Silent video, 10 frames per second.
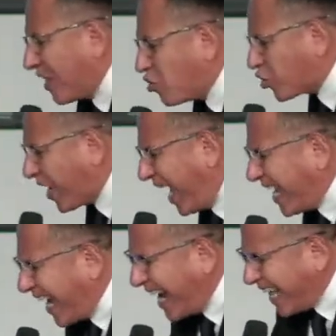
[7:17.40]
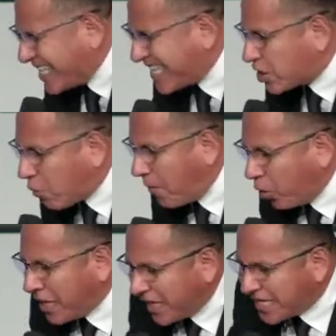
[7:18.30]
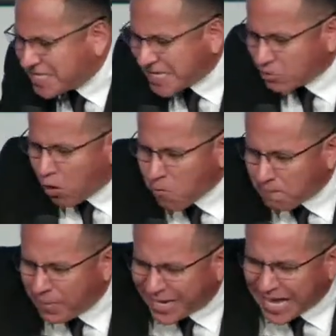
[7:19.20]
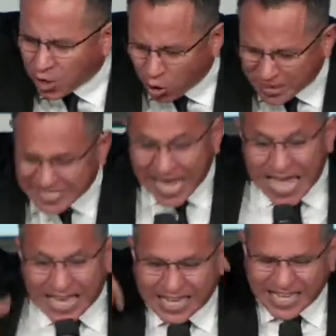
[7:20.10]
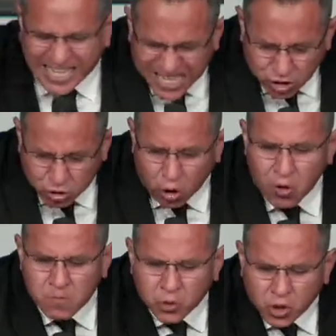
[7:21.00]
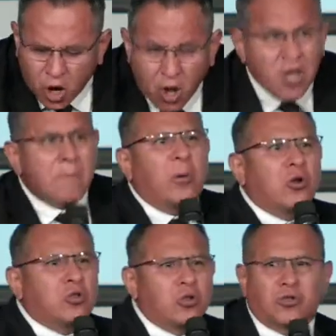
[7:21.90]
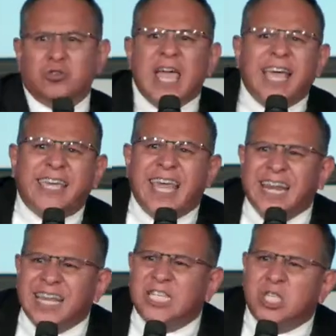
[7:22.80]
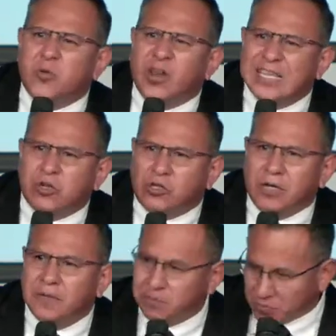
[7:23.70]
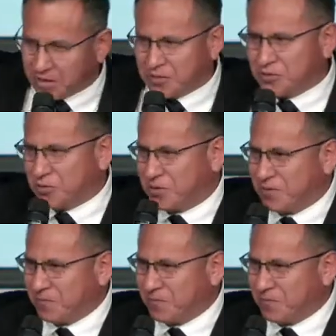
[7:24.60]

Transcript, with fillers: Dios encarece su amor en que siendo aún pecadores, Cristo murió por nosotros. ¿Quién recibió el azote? Jesús.